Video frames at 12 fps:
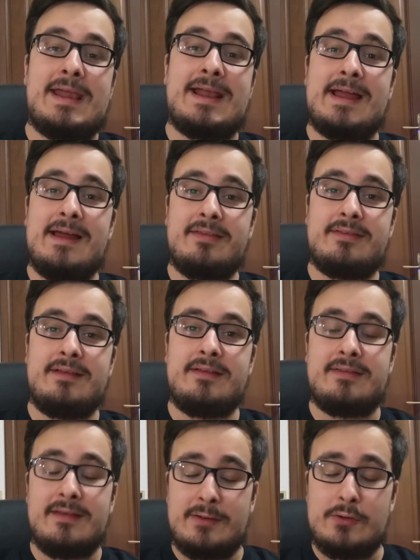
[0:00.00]
ragazzi,
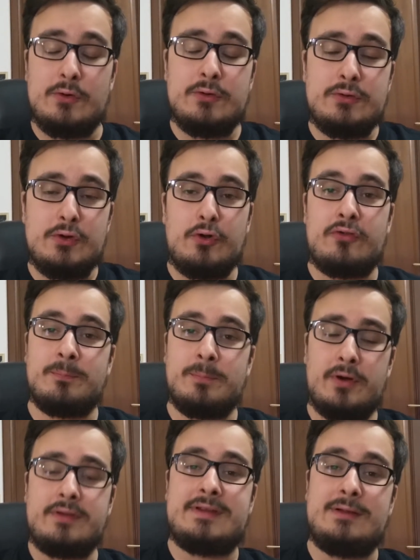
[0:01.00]
secondo
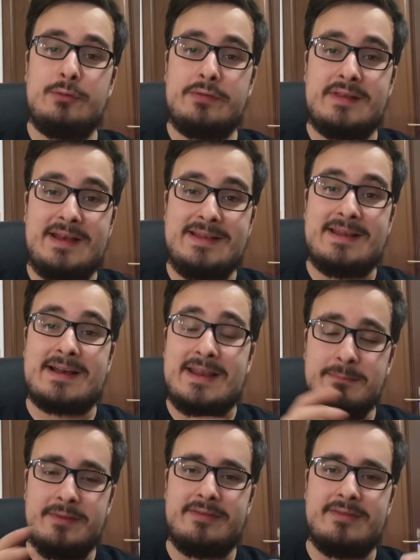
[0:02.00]
Sport Illustrated,
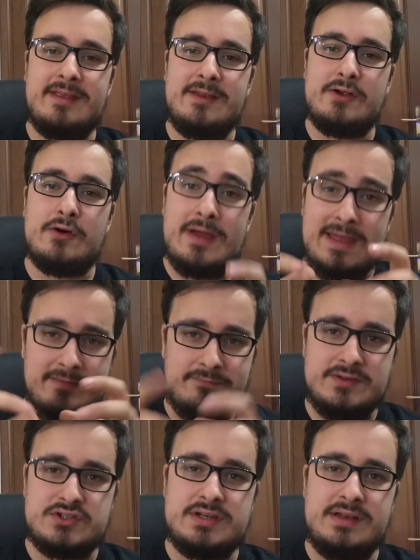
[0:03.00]
Re Mysterio è
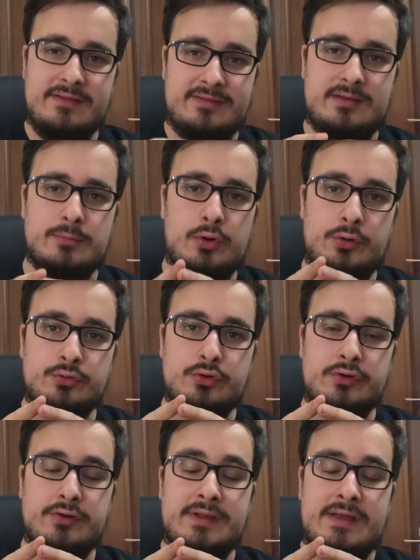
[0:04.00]
vicinissimo al
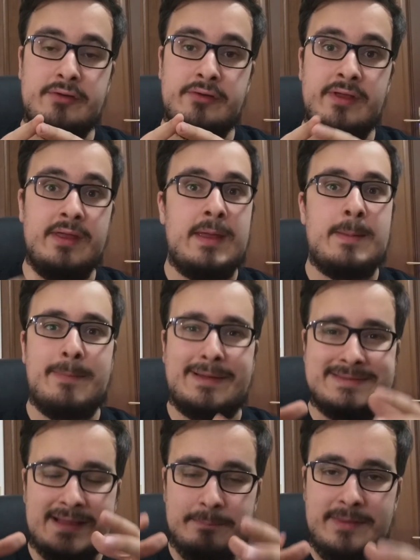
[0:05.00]
ritorno in WWE,
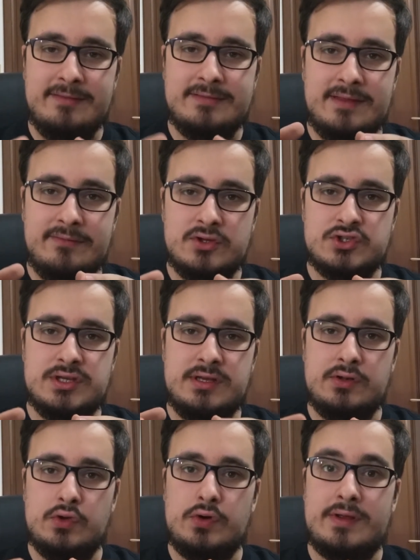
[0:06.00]
ma talmente
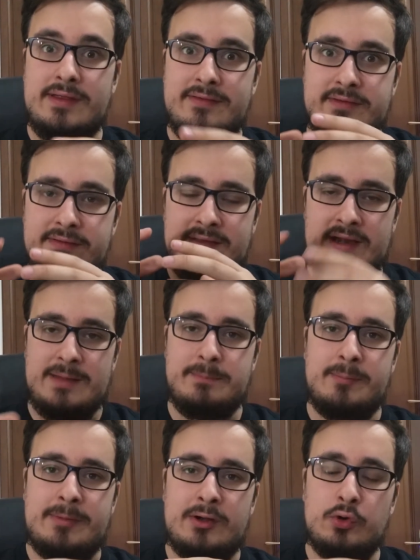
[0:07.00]
vicino che ci
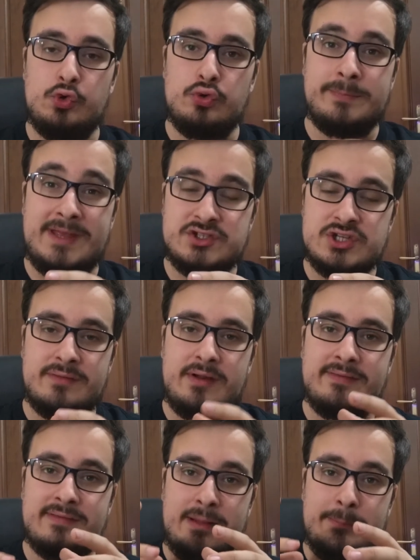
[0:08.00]
sarebbe per lui un match a
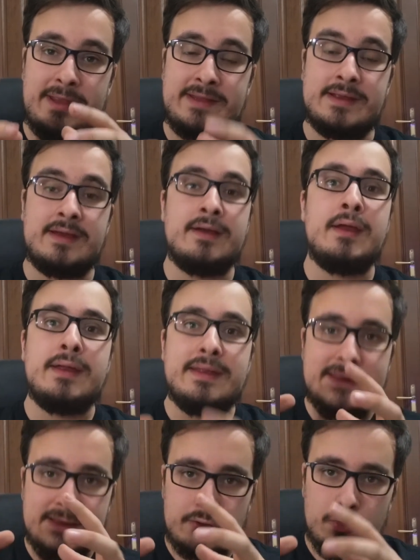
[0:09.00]
WrestleMania
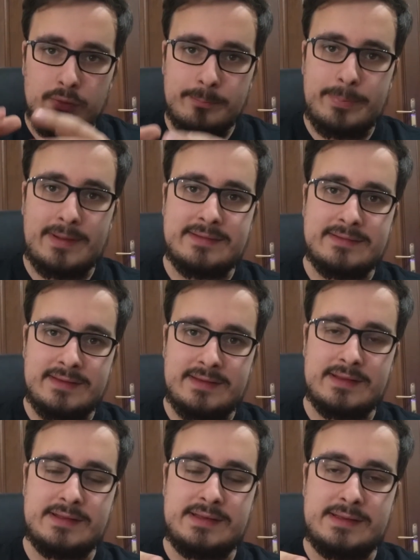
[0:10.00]
in
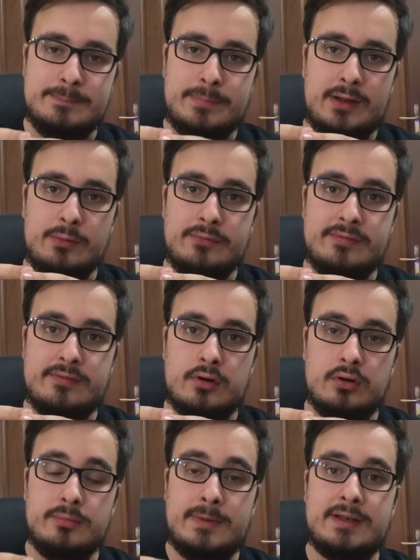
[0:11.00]
compagnia di Braun
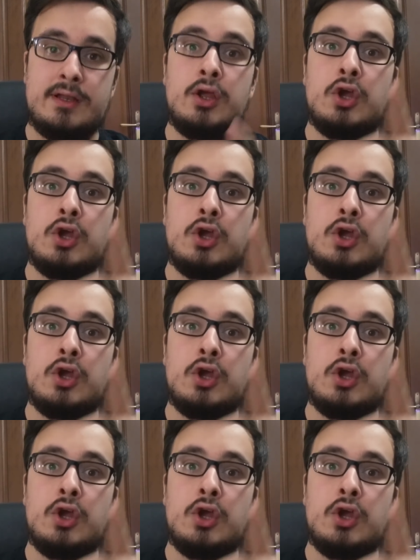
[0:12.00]
Strowman